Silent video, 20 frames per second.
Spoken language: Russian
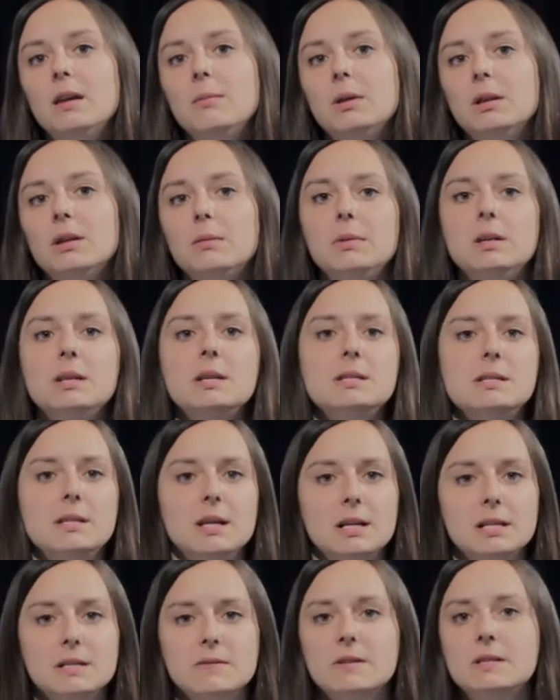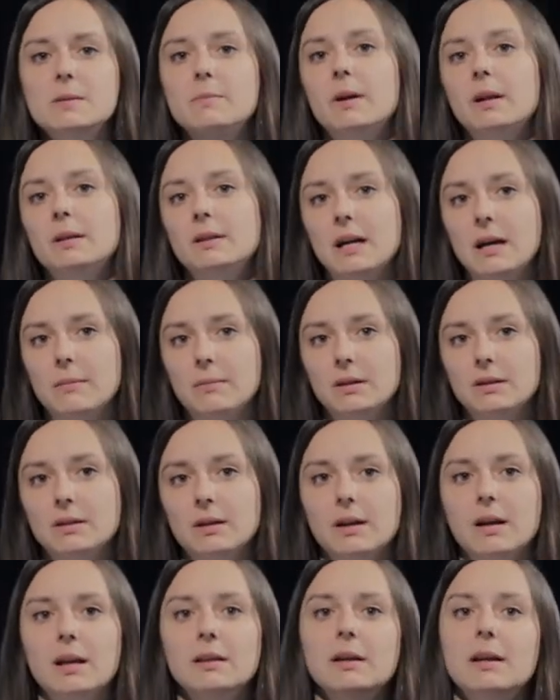именно министерства, департаменты,
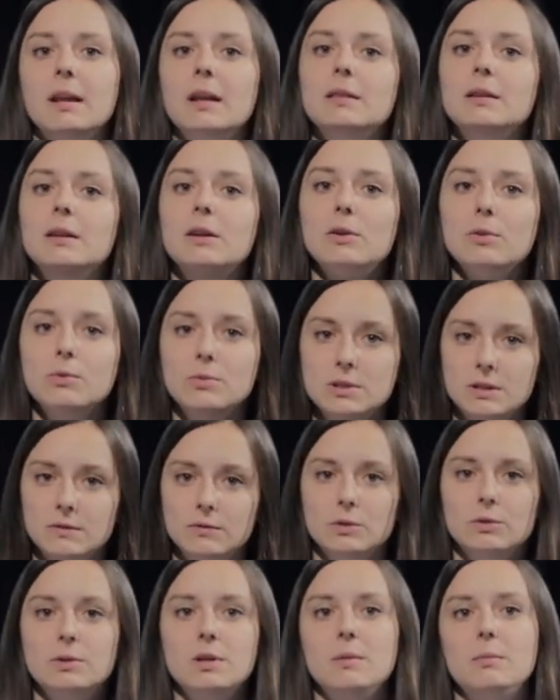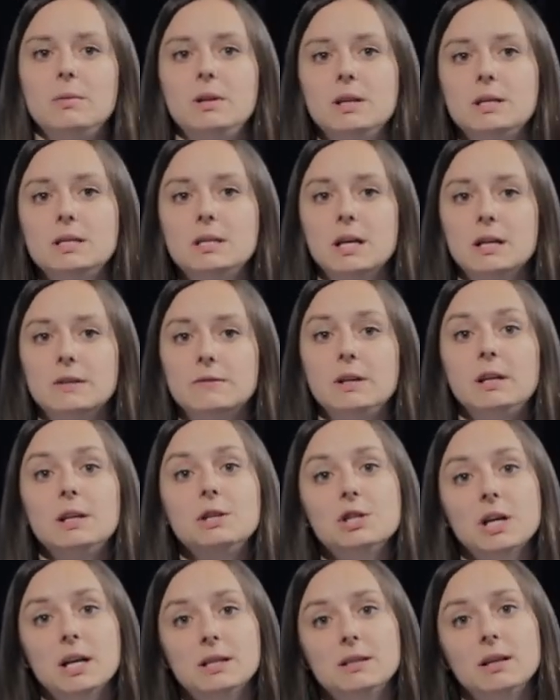конкретные люди внутри министерств или
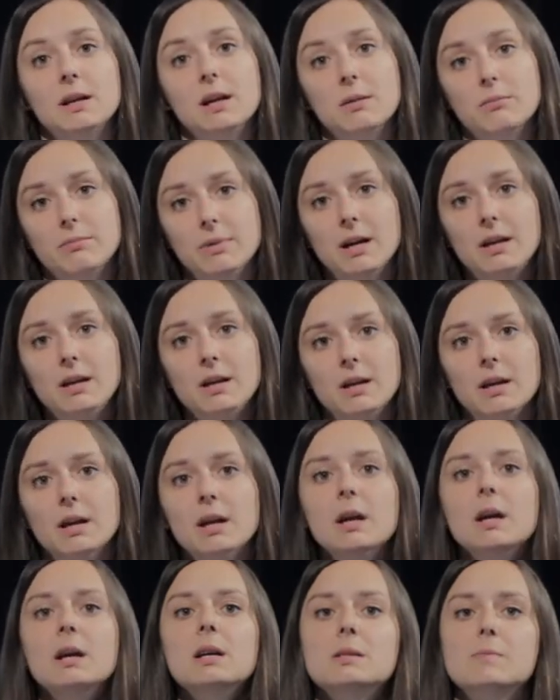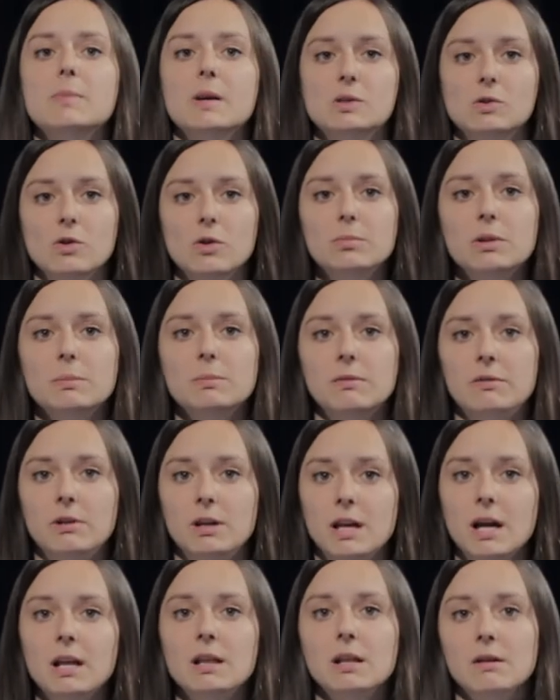частных компаний способны
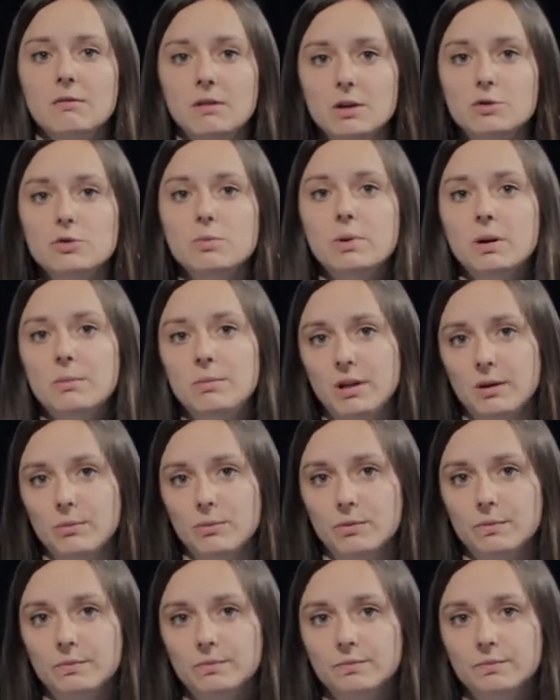повлиять на вашу проблему?